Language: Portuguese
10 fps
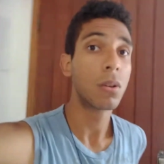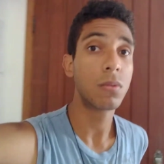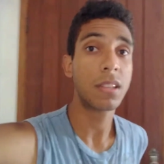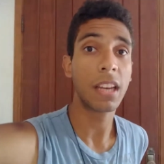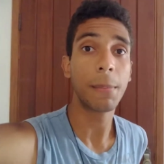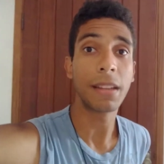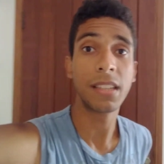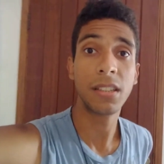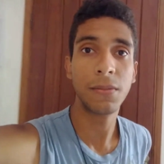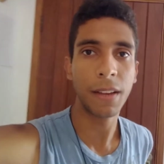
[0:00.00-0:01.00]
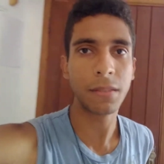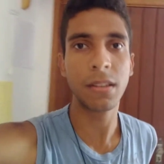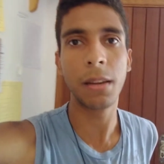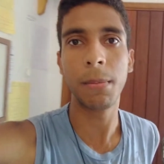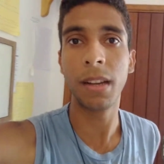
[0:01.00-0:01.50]
conseguiram abater diversos
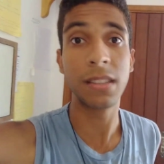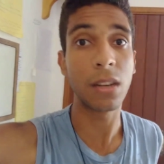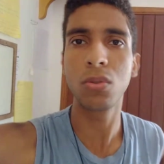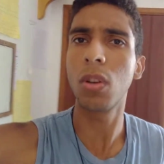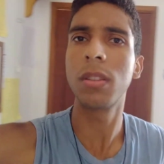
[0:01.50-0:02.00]
alemães, eram só